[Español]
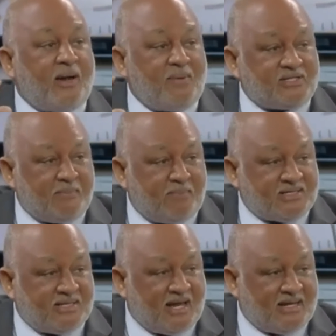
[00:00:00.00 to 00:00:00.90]

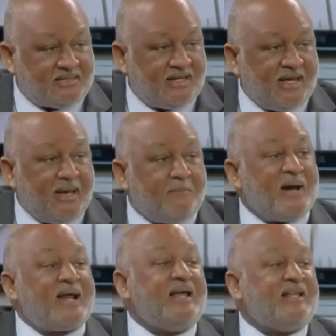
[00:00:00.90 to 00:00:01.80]
programas especiales
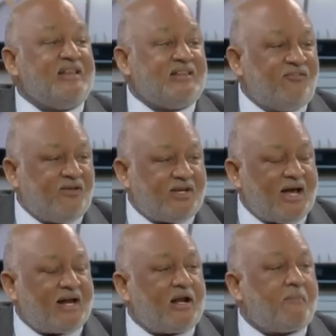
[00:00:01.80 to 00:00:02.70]
para
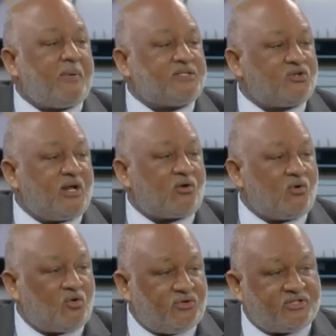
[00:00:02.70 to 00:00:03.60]
identificar a las
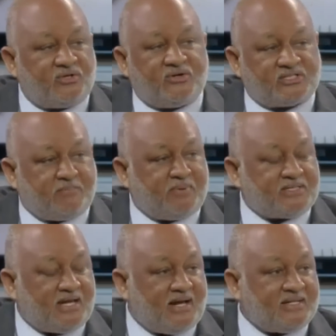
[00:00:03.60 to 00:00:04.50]
personas con
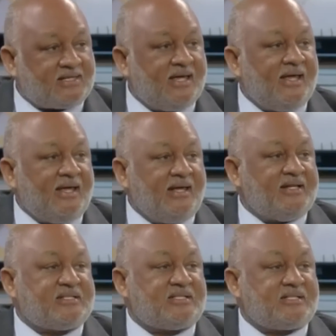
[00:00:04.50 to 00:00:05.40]
condiciones especiales
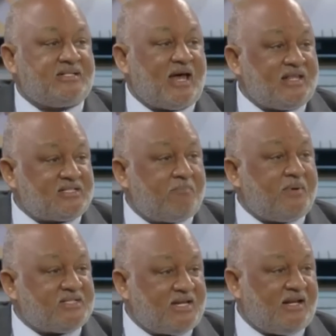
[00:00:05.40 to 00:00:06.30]
y
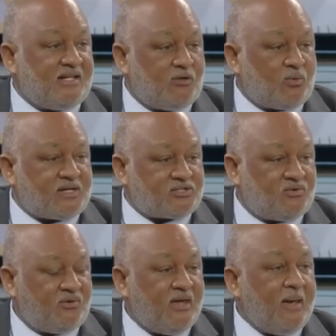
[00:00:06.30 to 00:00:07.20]
necesidades especiales de
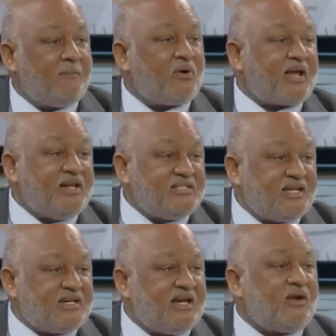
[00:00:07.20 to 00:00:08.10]
educación,
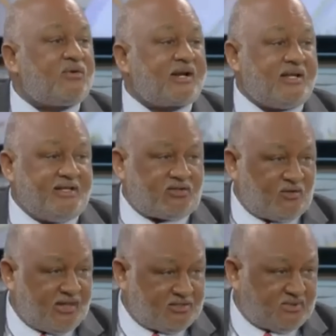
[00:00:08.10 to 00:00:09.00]
porque ni siquiera un
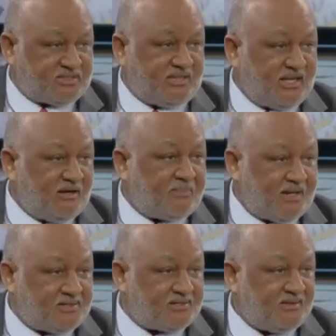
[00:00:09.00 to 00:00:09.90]
registro de eso existe
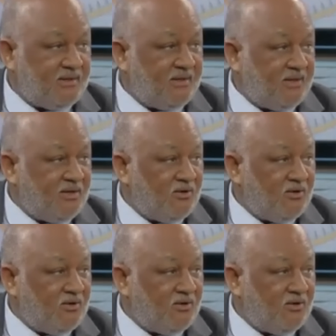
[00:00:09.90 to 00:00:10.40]
en el país.